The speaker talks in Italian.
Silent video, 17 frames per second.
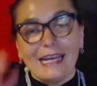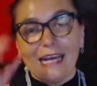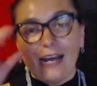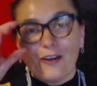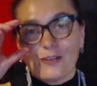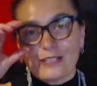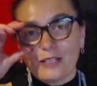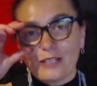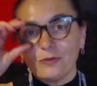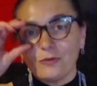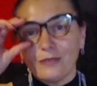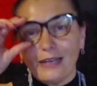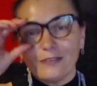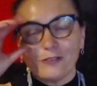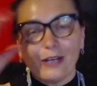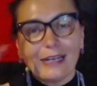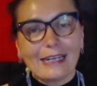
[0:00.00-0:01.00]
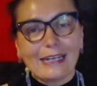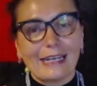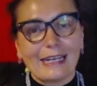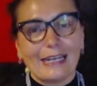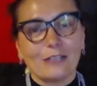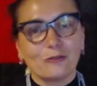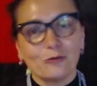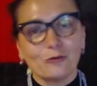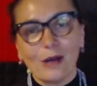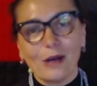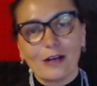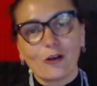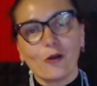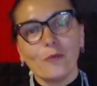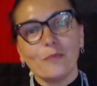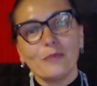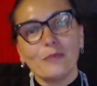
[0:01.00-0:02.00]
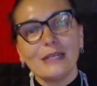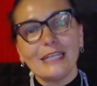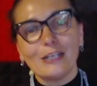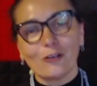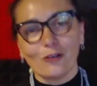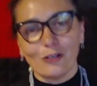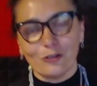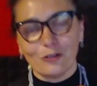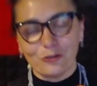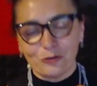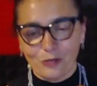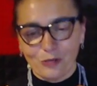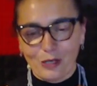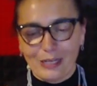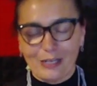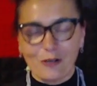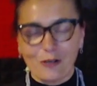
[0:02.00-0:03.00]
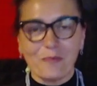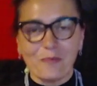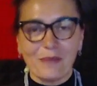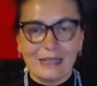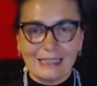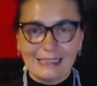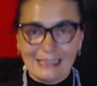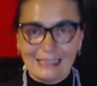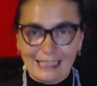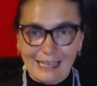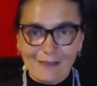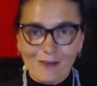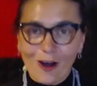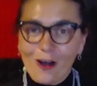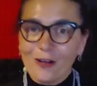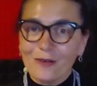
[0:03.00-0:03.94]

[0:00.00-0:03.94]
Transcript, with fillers: ho salutato anche la tua combriccola i tuoi compagni di lavoro mi ha